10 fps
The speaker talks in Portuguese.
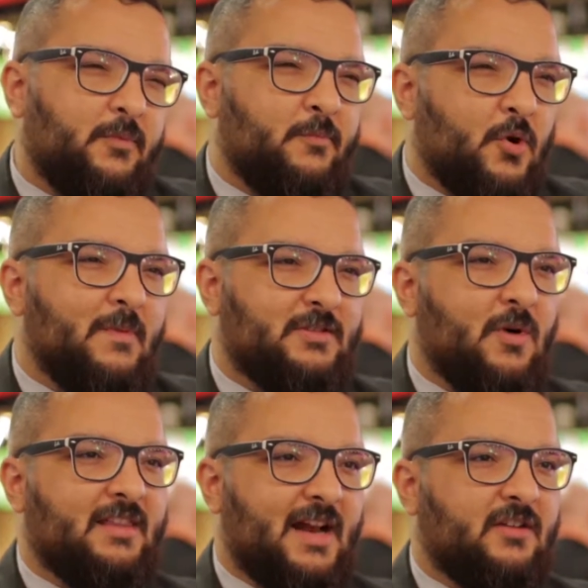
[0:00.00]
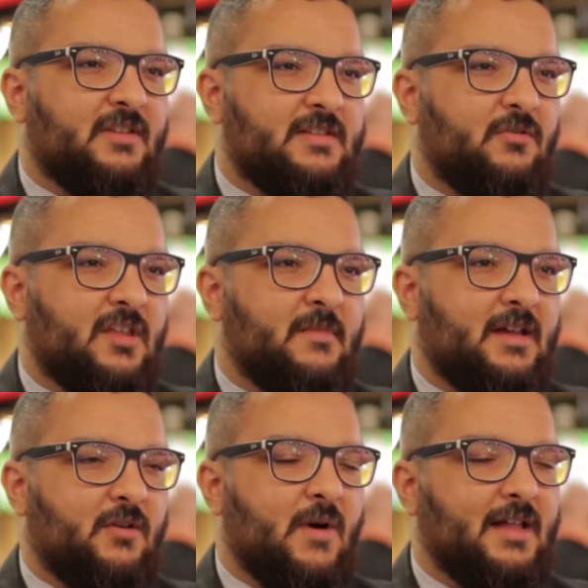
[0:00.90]
um pouco mais quadrado da 5D Mark
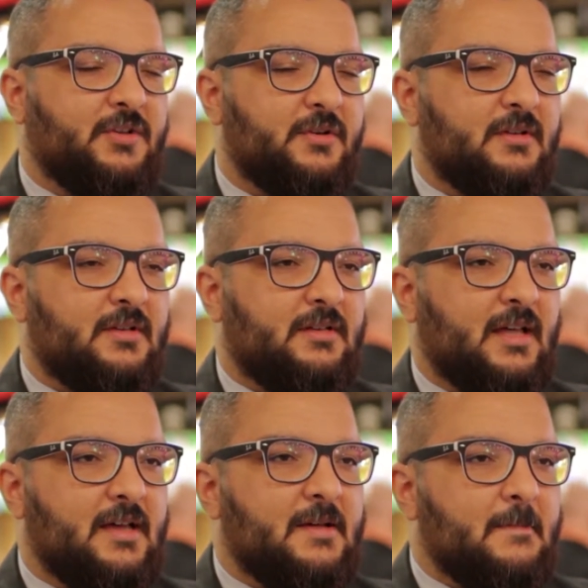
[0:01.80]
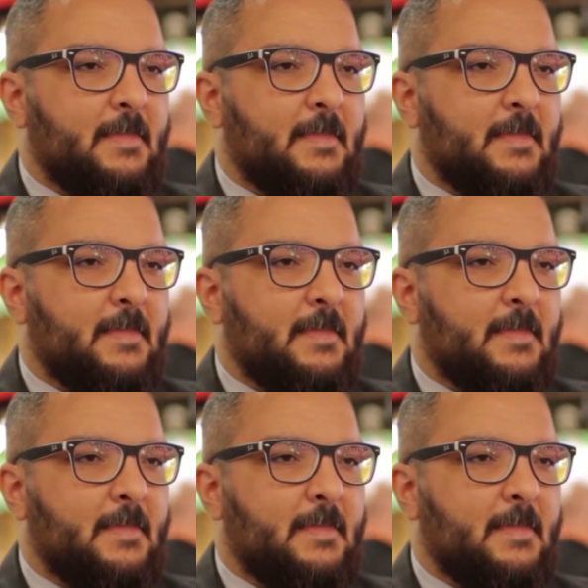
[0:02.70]
IV, né?